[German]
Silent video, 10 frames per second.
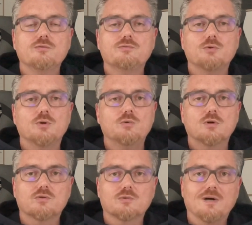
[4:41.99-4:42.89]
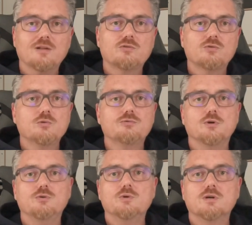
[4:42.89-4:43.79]
für Uhren zum Anzug,
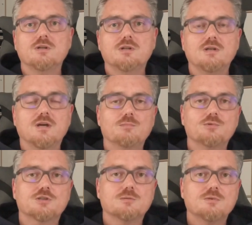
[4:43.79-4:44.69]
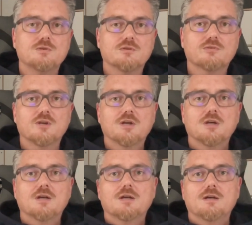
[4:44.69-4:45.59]
für Uhren, die ein bestimmtes
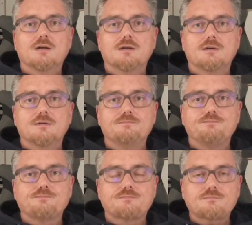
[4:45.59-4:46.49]
ähm,